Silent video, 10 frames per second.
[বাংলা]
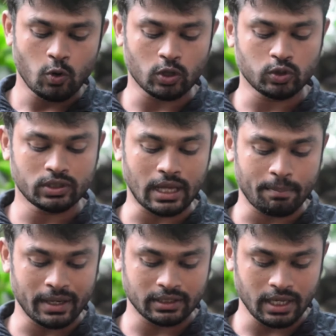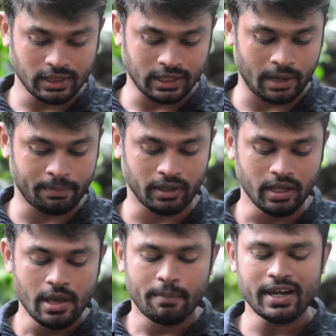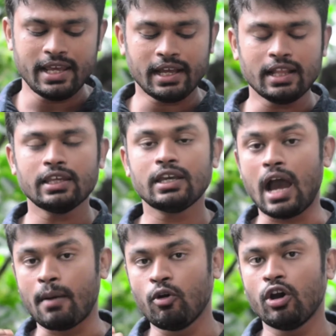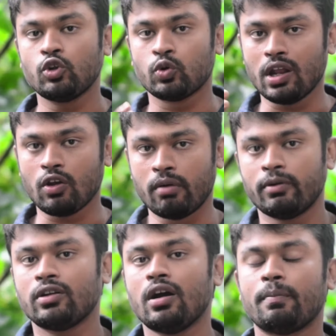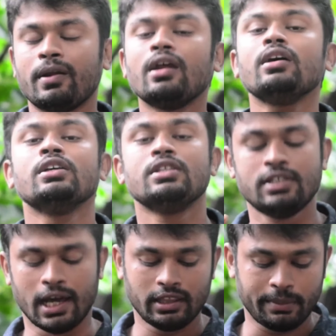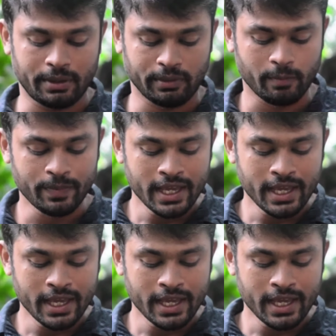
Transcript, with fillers: কত তাপমাত্রা থাকবে মানে এখান থেকে আবহাওয়ার টোটাল খবরটা আপনারা জানতে পারবেন